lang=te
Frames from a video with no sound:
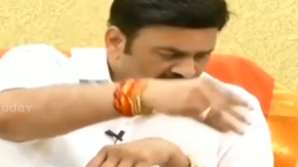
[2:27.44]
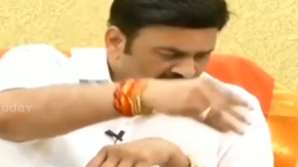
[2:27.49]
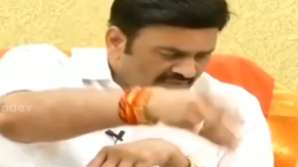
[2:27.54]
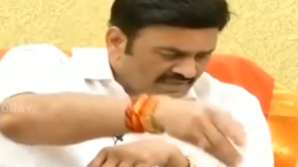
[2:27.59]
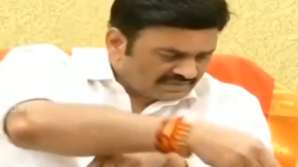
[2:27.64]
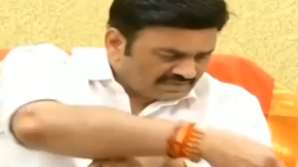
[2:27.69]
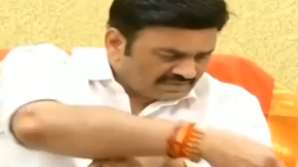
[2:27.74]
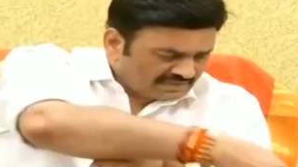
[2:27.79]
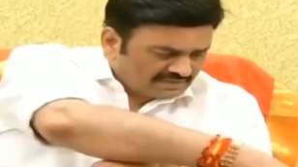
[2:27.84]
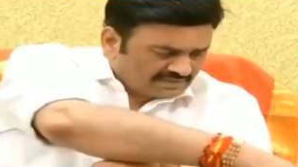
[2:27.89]
ఆ
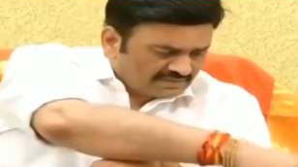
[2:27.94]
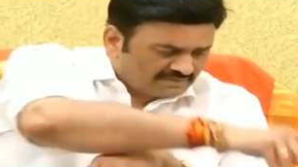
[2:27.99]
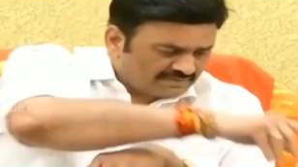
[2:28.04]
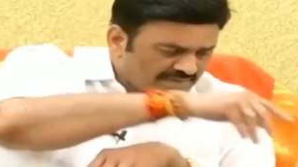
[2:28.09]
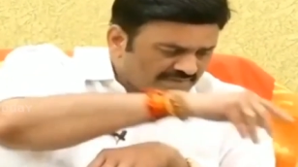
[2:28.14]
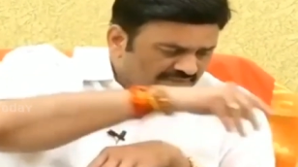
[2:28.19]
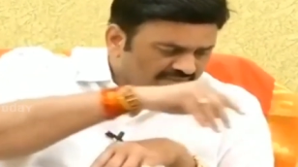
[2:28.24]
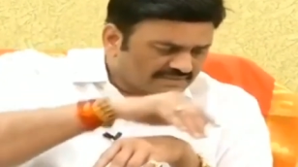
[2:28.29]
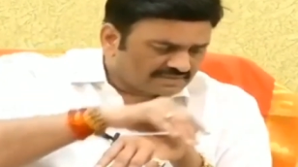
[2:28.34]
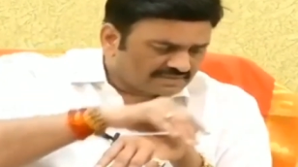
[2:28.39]
దగ్గరలో
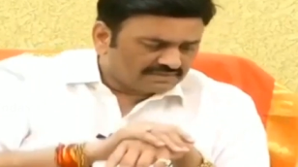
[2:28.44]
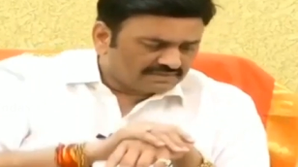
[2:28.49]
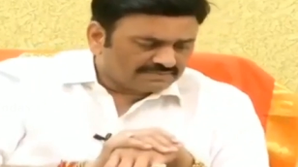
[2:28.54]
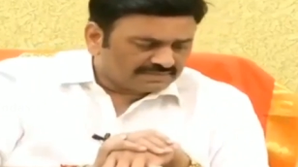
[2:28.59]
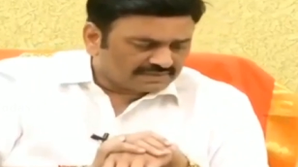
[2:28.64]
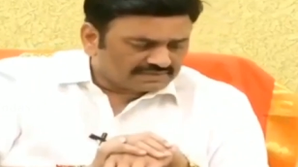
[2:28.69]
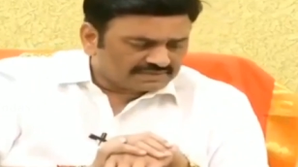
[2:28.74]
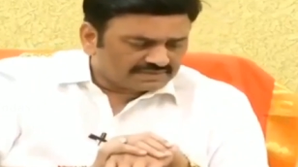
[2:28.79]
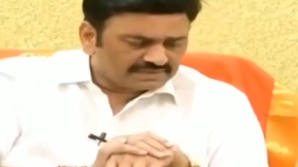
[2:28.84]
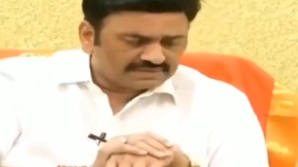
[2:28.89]
భారత్ గారు
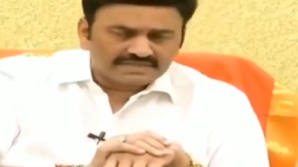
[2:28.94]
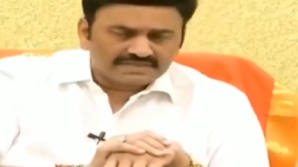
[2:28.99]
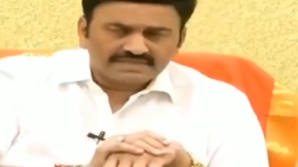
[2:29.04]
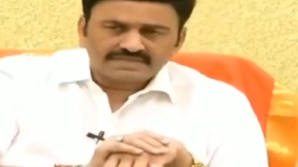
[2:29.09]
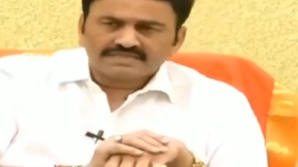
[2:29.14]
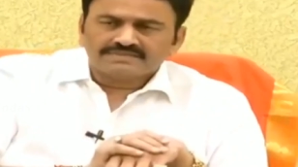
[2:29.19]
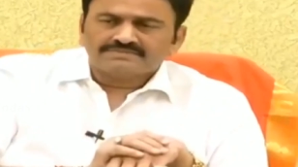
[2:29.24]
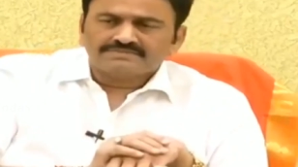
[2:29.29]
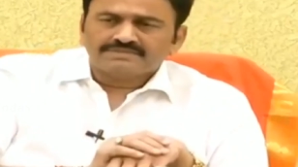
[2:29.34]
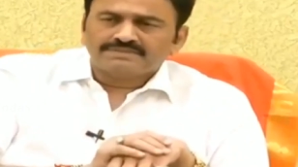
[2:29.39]
బస్
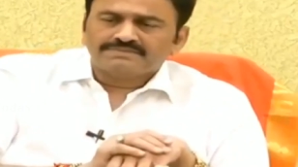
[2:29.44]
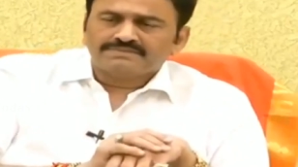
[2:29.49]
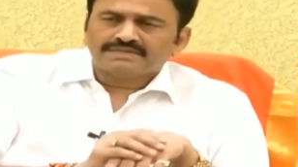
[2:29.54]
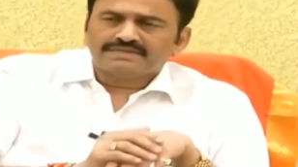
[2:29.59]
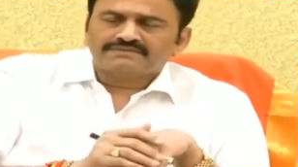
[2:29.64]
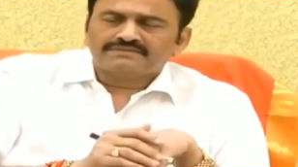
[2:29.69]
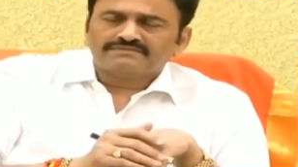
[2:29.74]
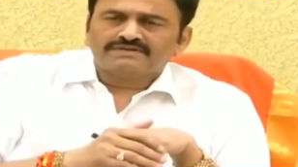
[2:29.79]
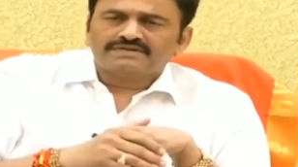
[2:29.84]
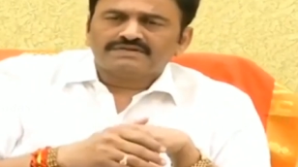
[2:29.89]
చేశారట
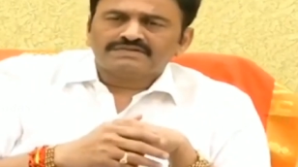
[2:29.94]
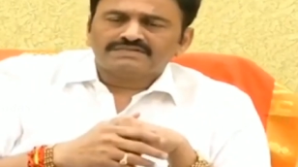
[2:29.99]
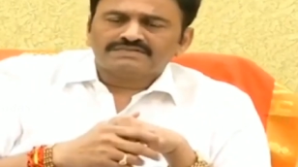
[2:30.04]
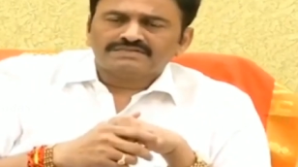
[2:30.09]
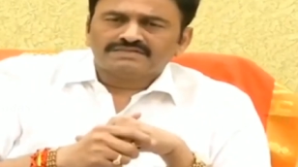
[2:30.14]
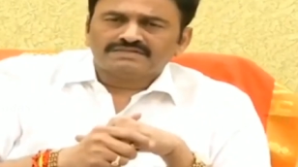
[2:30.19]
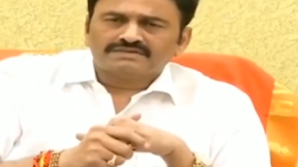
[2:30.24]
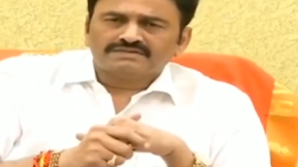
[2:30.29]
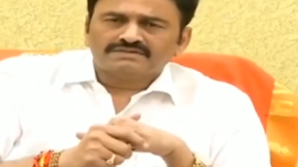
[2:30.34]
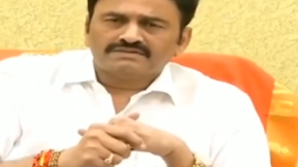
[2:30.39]
బేపార్క్ వెల్నెస్
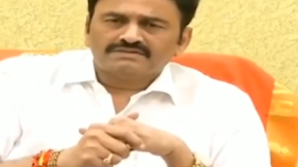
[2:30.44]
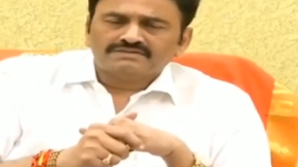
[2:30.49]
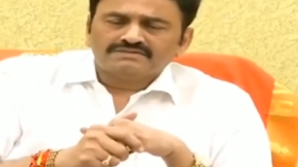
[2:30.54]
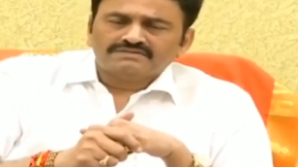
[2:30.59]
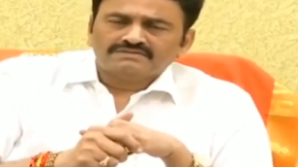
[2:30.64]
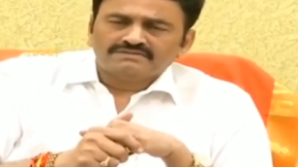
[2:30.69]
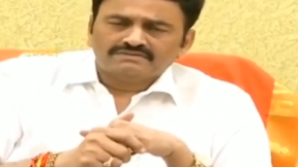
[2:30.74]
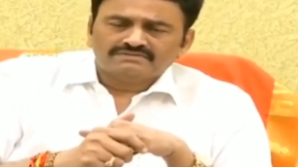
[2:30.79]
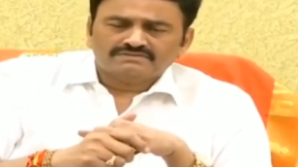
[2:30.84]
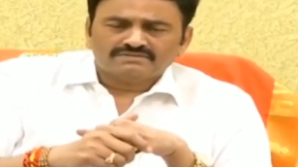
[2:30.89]
సెంటర్లో
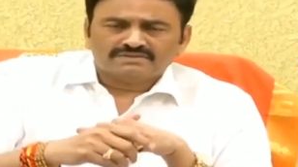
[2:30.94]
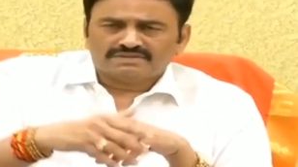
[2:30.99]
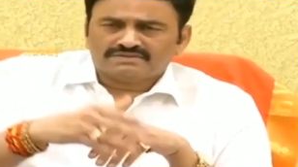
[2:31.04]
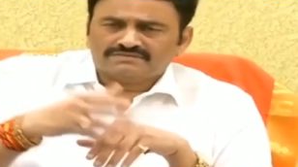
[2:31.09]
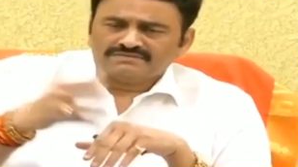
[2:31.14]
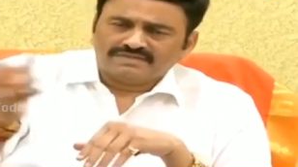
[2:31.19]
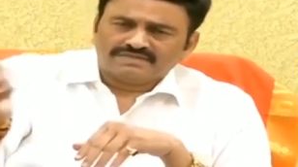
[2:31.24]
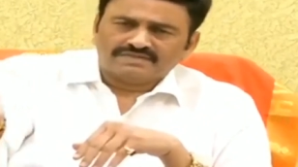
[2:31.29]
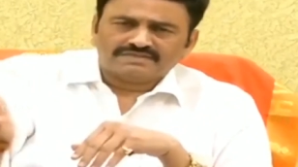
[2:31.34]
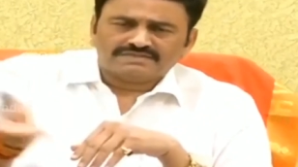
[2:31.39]
ఓకే
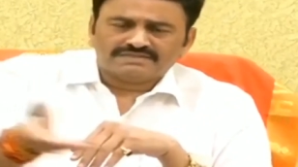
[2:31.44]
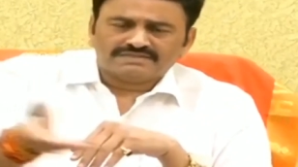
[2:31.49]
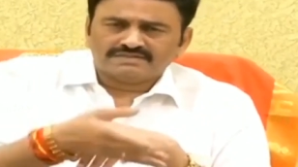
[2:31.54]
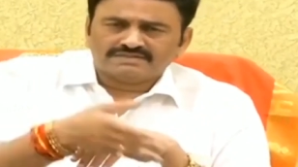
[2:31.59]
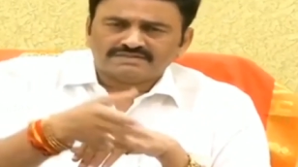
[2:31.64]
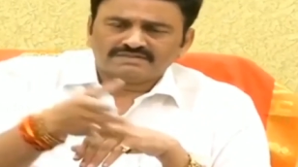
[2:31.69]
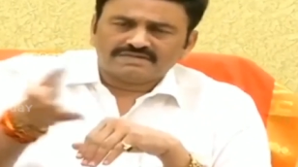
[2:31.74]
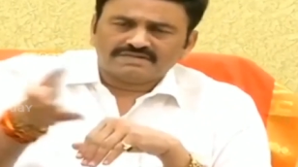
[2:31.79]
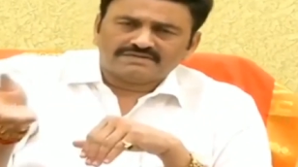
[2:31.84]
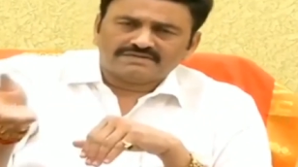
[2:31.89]
వెల్నెస్
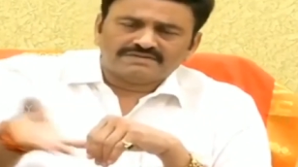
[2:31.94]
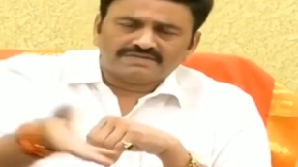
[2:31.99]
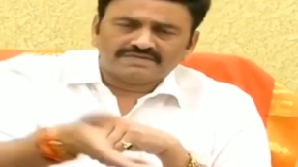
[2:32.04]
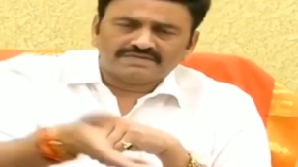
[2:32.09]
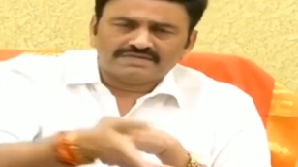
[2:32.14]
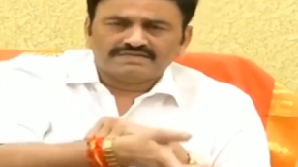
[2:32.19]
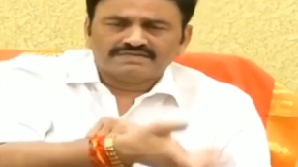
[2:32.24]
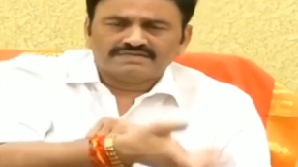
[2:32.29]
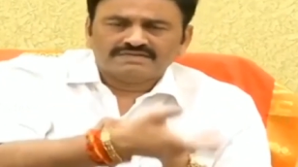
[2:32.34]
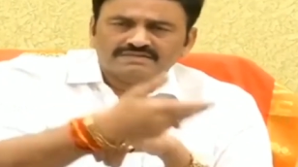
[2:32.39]
సెంటర్లో
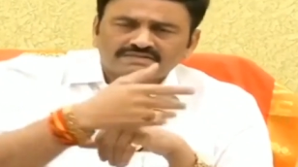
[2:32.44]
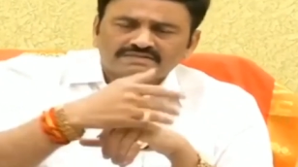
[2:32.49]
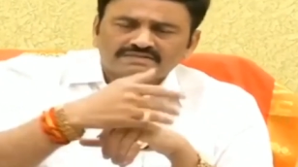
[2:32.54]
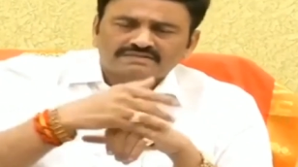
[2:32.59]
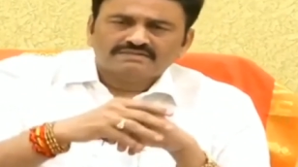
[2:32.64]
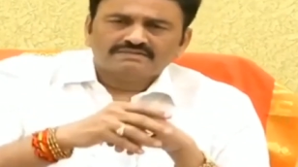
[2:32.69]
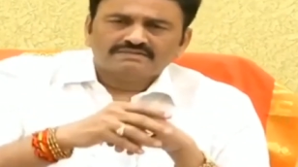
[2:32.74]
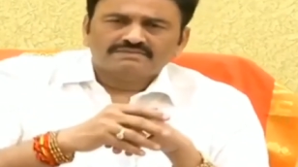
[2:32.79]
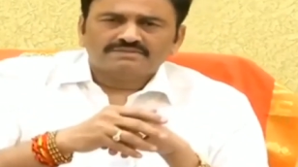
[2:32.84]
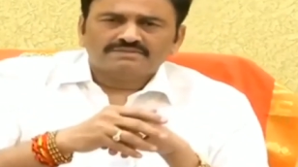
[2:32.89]
ఎవరైనా
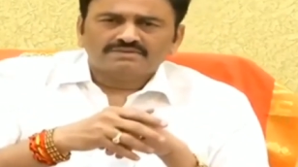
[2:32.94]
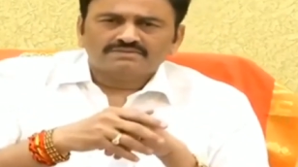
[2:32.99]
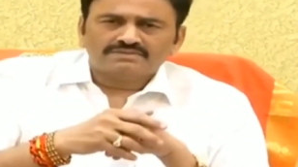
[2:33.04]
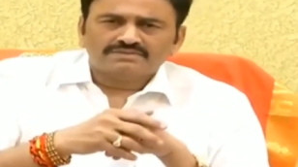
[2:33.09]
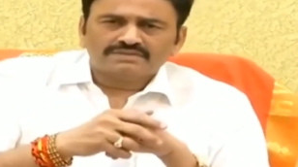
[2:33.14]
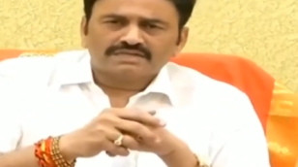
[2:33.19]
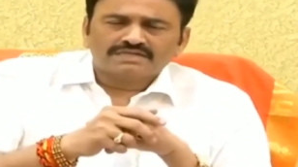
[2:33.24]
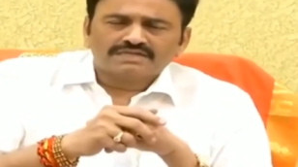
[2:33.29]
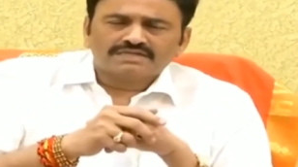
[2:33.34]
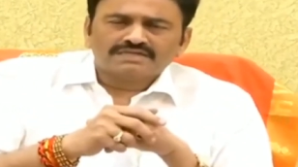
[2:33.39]
బరువు
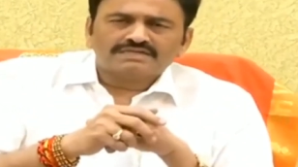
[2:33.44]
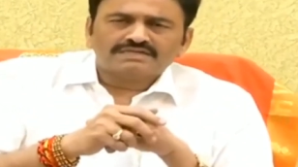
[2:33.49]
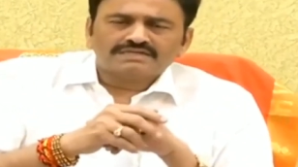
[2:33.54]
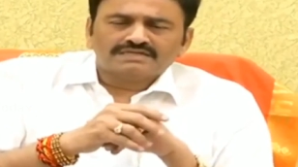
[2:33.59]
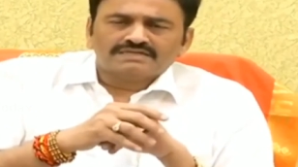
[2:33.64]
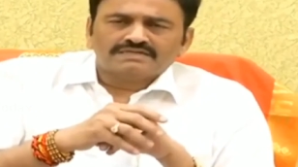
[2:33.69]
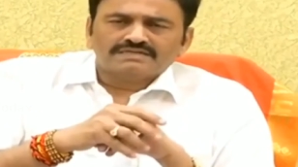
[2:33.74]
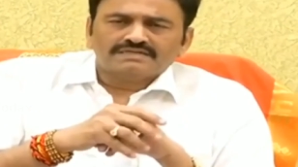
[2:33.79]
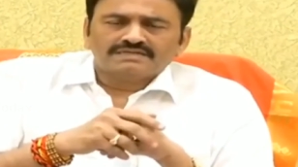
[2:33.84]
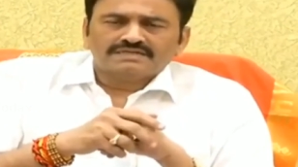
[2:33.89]
తగ్గాలంటే
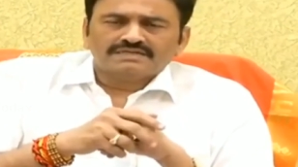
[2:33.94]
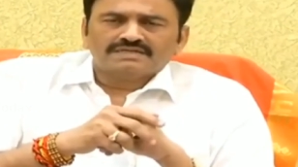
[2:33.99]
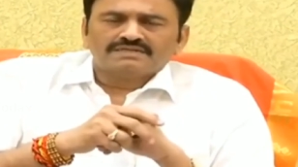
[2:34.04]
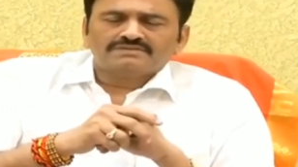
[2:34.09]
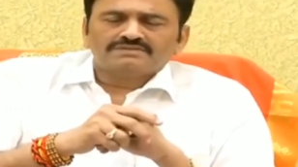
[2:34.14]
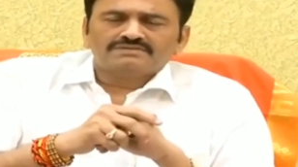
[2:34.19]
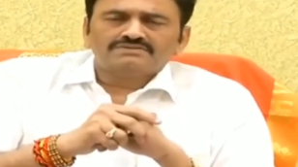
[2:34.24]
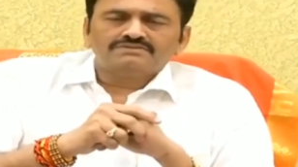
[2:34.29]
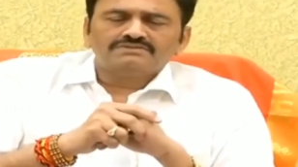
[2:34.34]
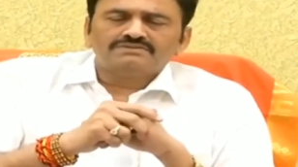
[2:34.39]

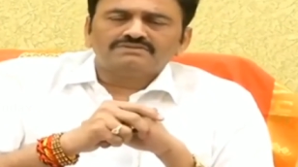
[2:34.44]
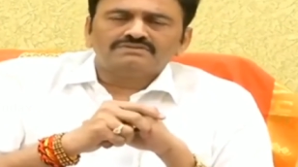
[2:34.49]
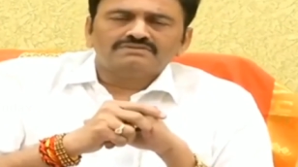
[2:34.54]
వెళ్ళొచ్చు